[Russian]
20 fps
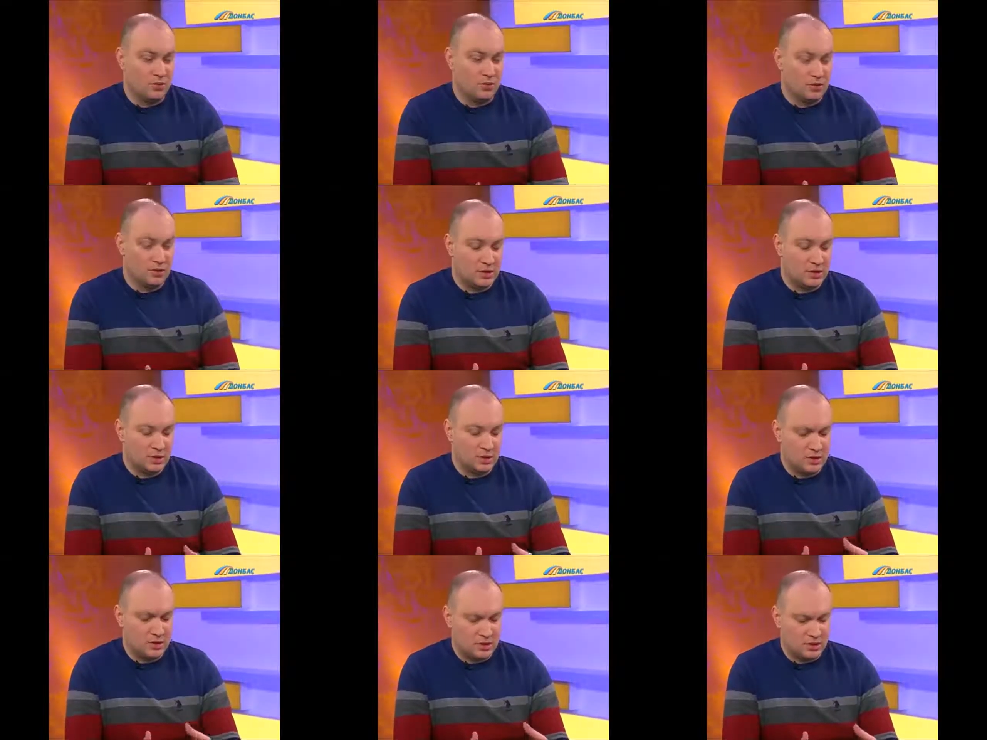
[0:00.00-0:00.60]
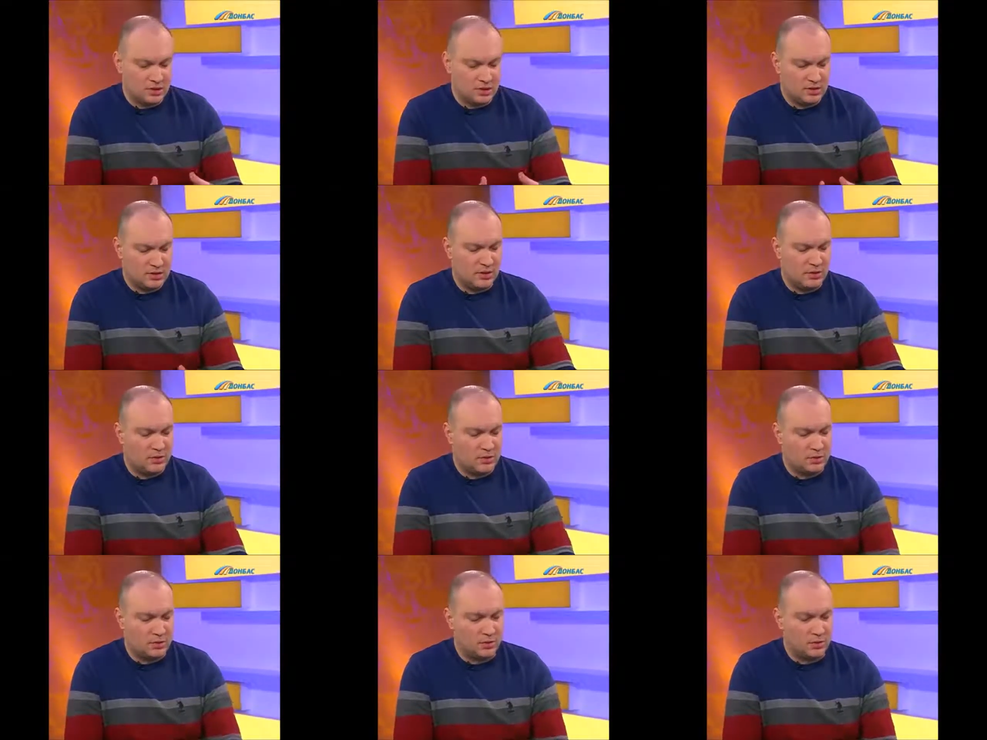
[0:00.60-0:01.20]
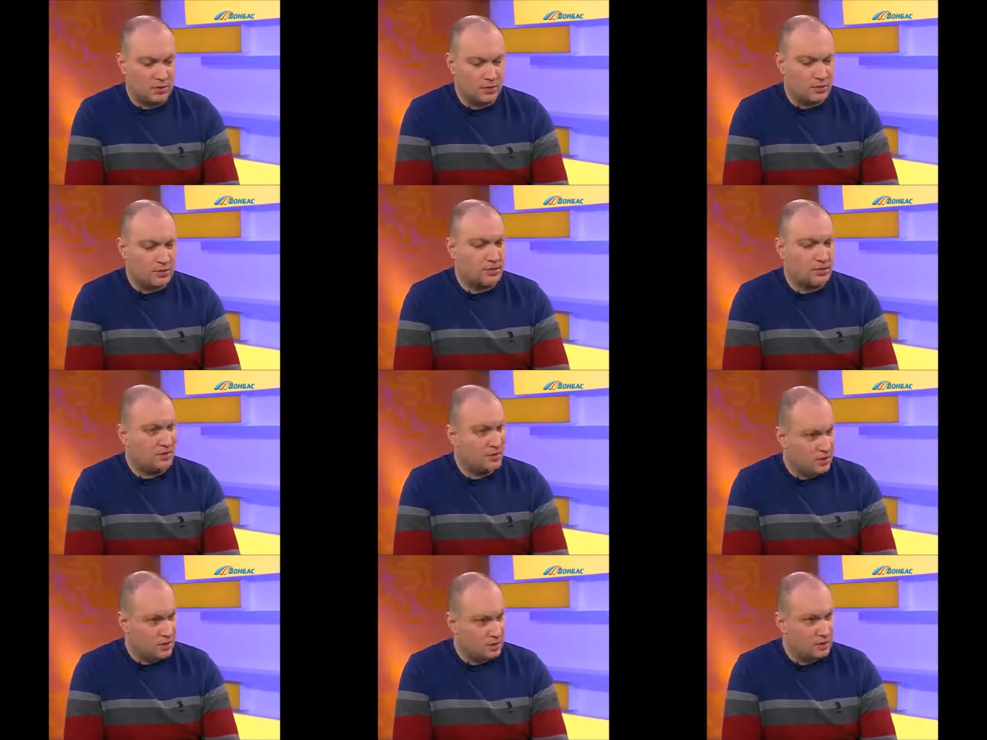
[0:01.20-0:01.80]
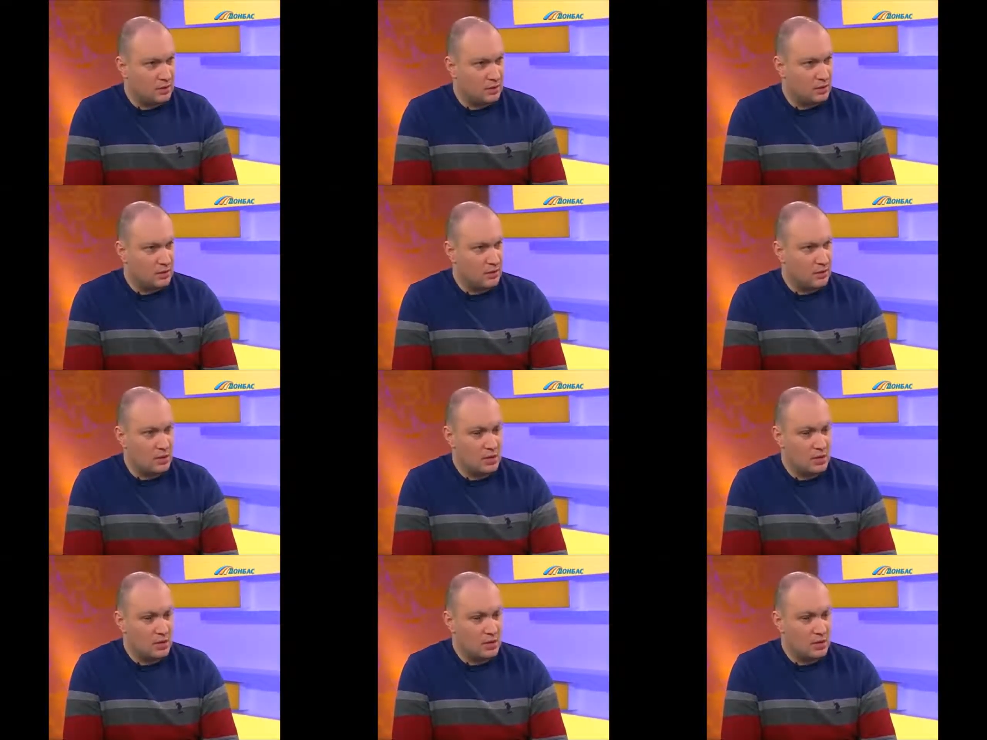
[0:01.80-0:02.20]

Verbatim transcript: если это разговор достоверный,